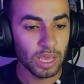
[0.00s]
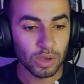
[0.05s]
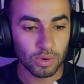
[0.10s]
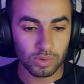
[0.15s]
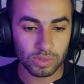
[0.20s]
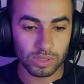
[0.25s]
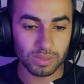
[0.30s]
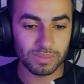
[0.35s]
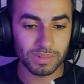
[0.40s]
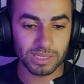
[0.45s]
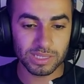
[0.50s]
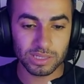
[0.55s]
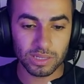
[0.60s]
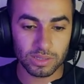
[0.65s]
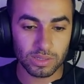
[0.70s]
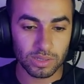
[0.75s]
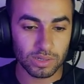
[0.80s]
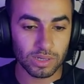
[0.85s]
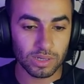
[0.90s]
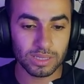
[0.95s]
كنت منزل
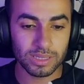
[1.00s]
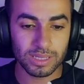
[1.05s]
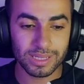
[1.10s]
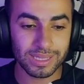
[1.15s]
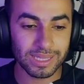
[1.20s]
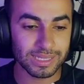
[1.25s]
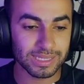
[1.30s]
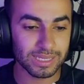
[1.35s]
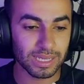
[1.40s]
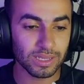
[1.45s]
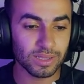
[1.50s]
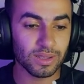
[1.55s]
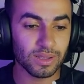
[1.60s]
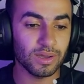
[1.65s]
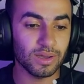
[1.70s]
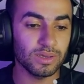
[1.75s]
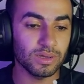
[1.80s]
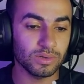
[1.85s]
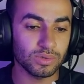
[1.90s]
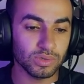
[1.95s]
طريقه ان انت ازاي
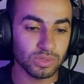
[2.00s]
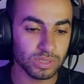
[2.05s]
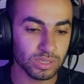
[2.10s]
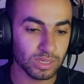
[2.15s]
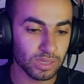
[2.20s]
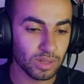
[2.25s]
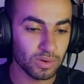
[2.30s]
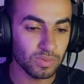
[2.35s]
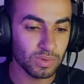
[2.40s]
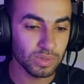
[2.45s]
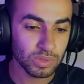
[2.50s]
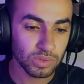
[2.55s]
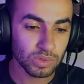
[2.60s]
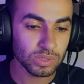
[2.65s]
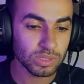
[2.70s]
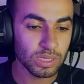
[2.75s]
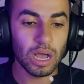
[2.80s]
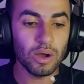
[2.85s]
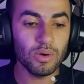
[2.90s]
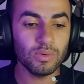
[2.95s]
تغير نسخه
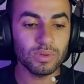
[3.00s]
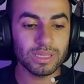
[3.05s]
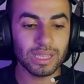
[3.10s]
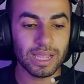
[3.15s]
الويندوز او